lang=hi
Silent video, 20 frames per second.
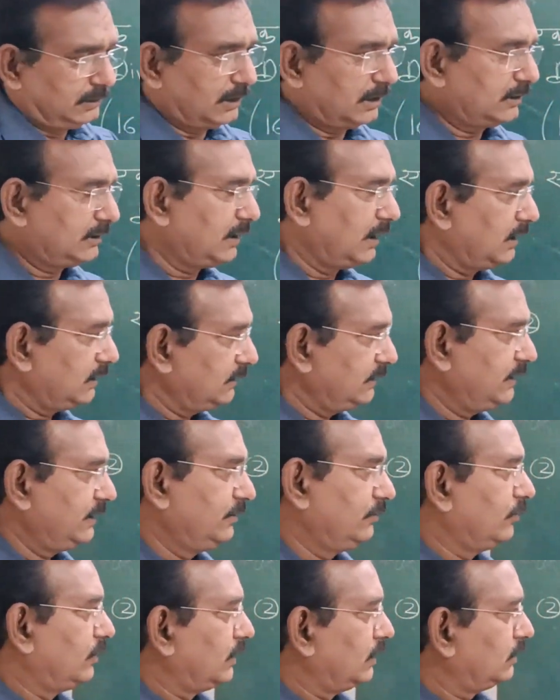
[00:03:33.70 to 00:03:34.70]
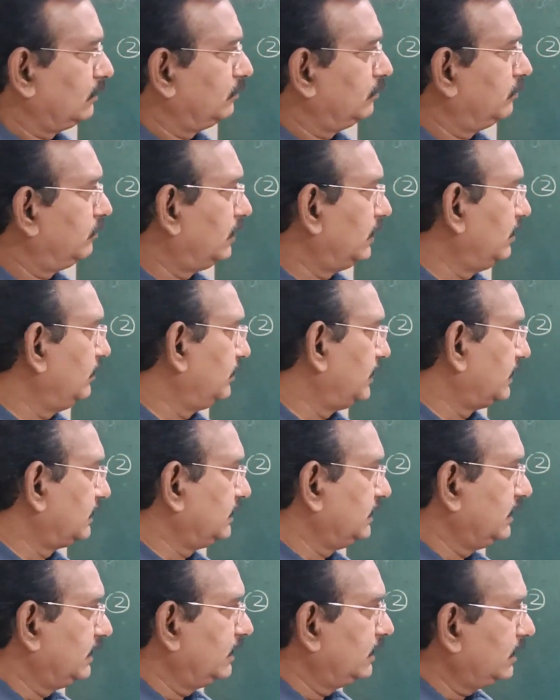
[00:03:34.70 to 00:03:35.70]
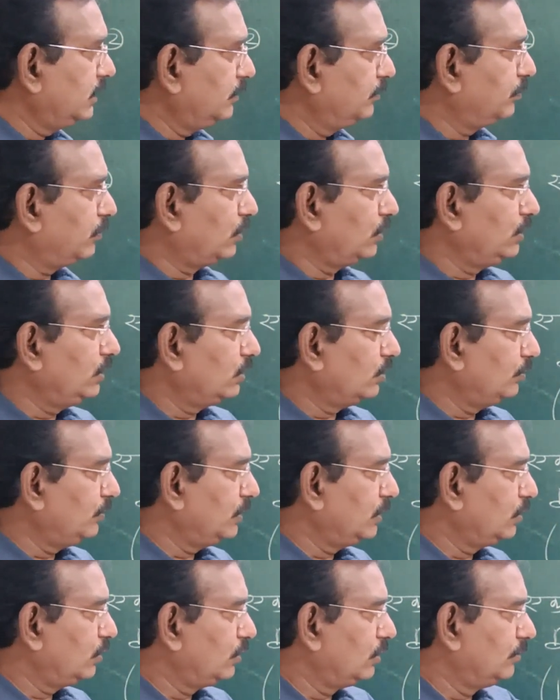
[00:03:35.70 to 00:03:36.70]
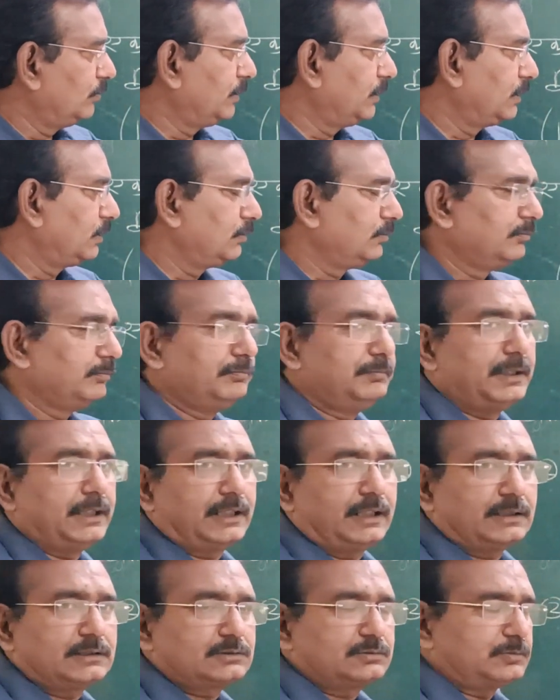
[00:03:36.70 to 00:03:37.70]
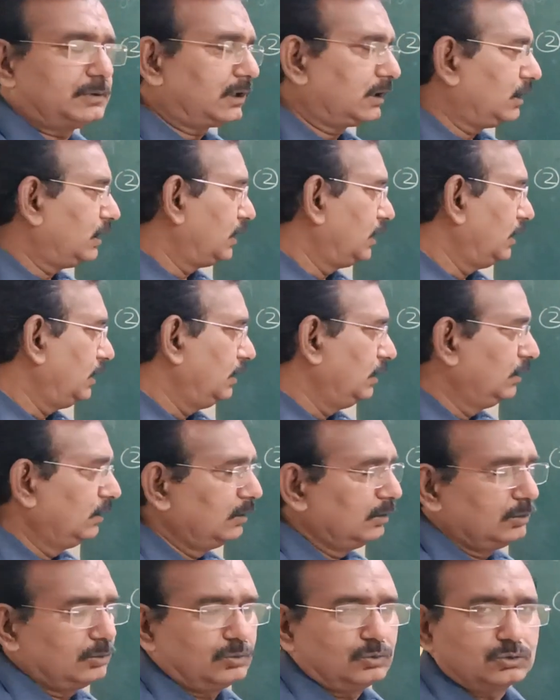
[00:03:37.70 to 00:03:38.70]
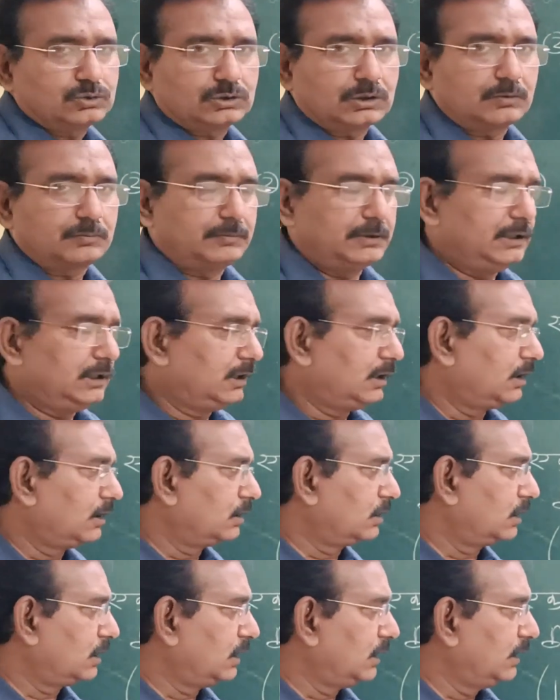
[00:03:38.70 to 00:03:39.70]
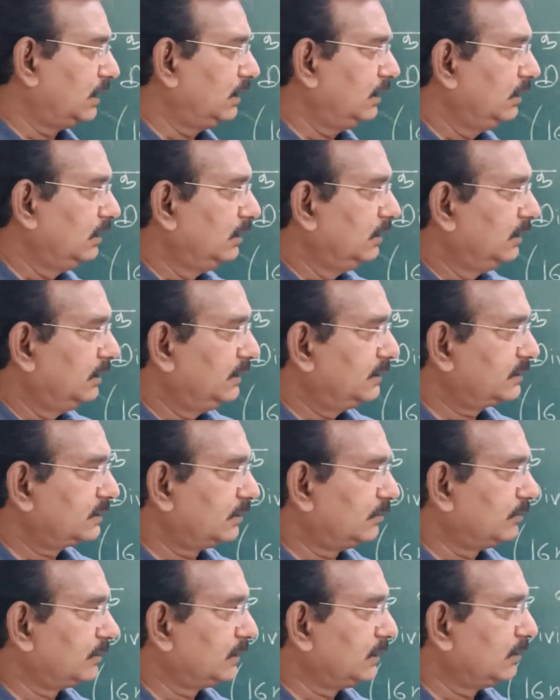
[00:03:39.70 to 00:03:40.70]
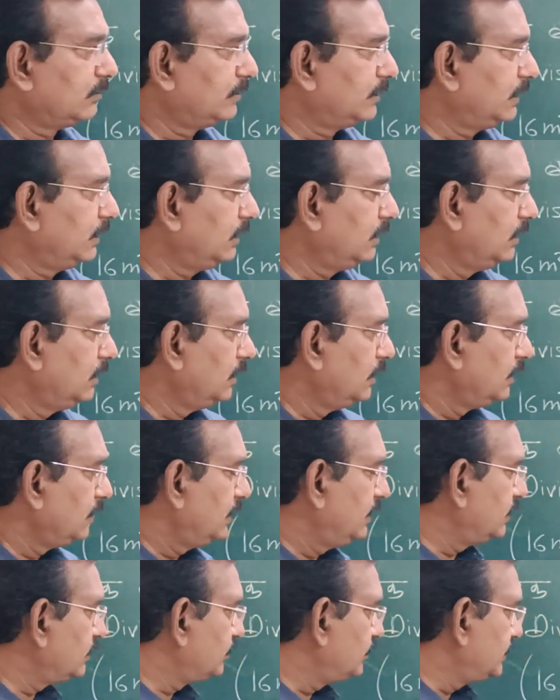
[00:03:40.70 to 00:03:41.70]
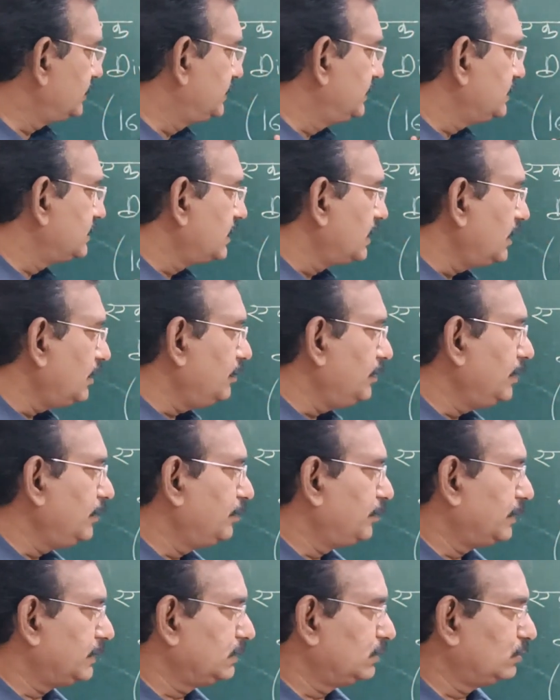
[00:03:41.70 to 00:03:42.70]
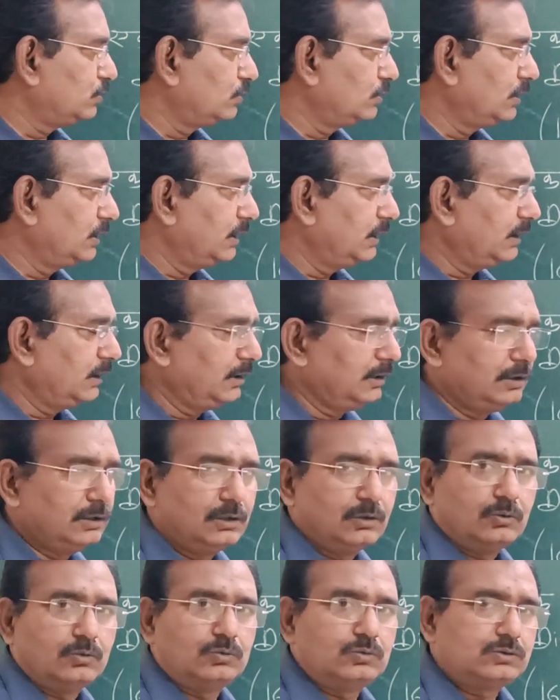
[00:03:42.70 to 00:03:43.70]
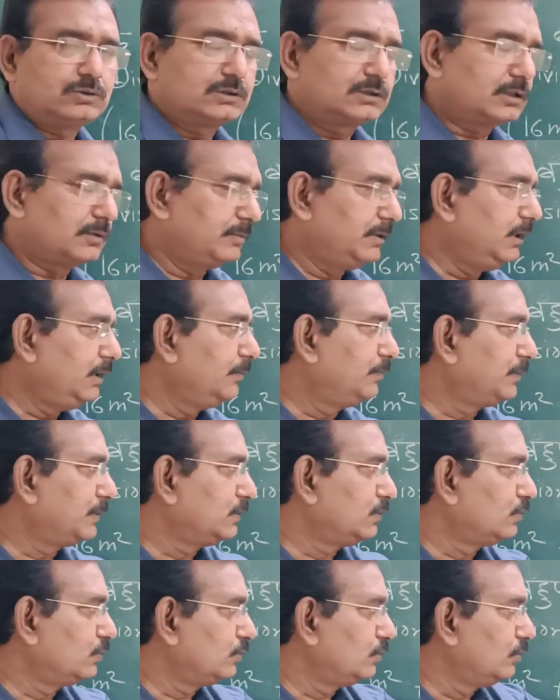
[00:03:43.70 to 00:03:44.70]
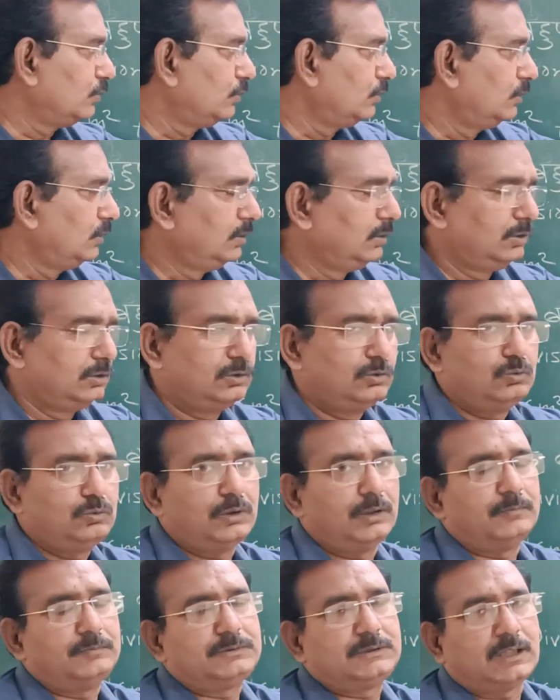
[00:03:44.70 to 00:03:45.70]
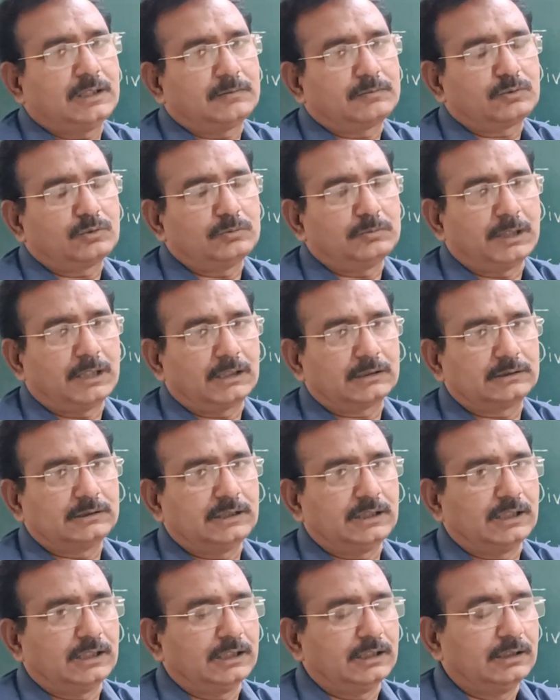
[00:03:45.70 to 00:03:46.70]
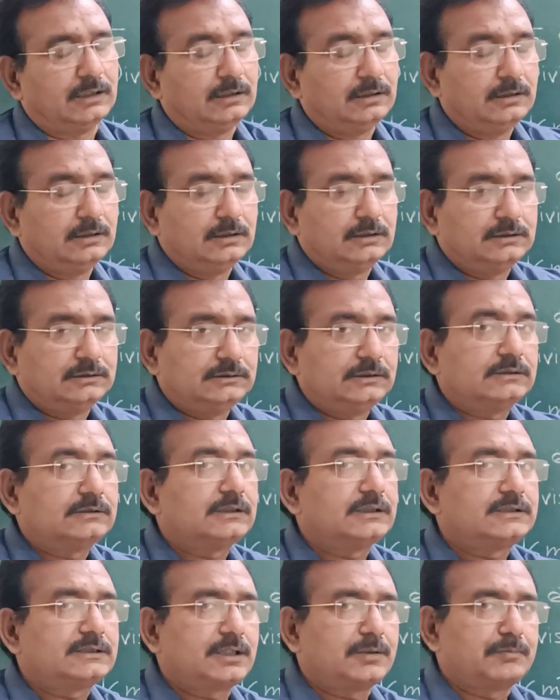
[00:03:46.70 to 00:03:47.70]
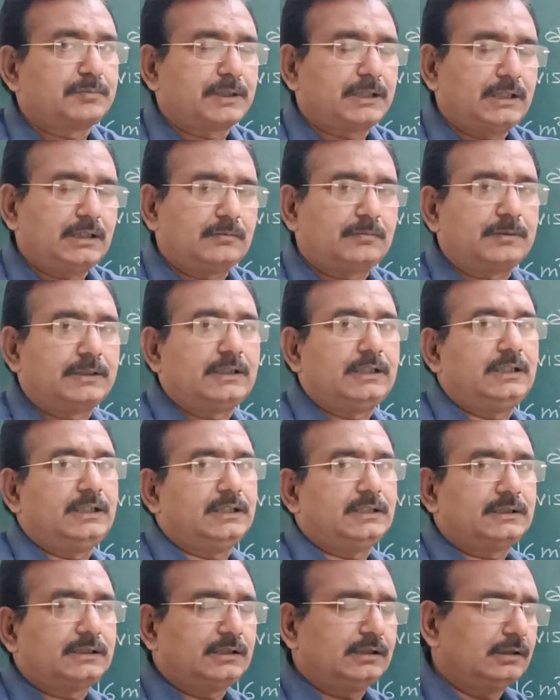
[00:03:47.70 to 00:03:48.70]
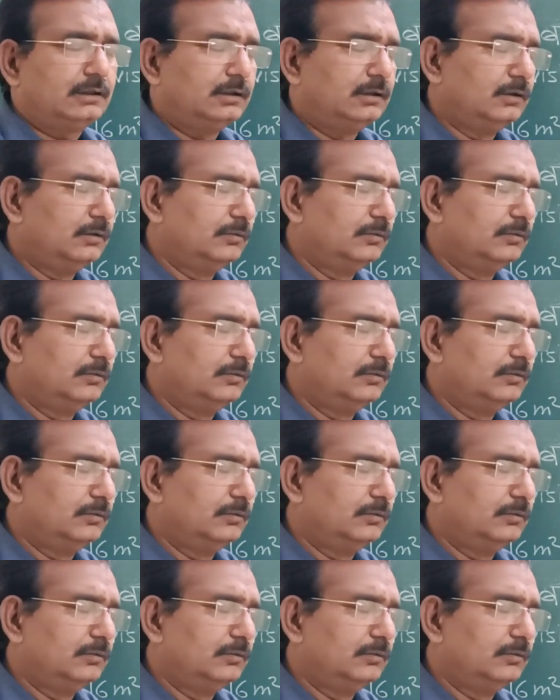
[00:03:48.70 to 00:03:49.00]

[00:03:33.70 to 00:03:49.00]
यहाँ ध्यान देने वाल वाली बात यह है कि पॉलिनोमियल को हमने ब्रैकेट्स में रखा है कोष्टक में लिखा रखा है इसका मतलब है कि इसमें जितने भी पद होंगे उन सभी पदों को टू एम से आपको भाग देना है जैसा इसके पहले अपन किए थे